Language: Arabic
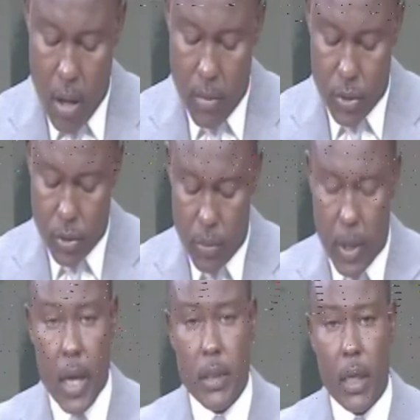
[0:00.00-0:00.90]
مرسوم
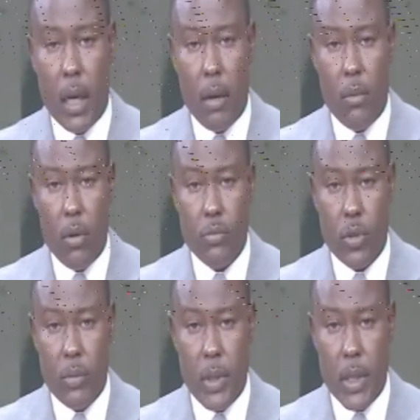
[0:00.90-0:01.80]
رئاسي رقم
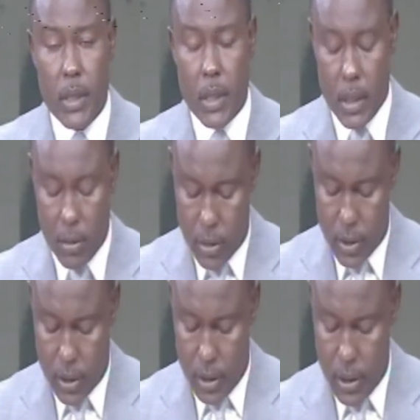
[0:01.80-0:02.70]

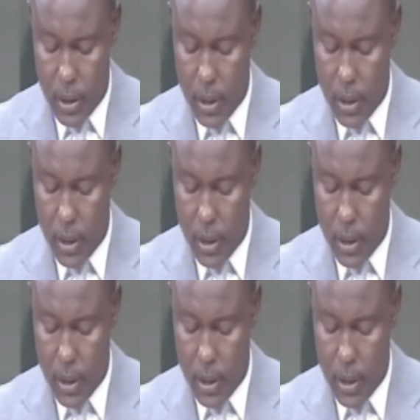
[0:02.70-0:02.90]
596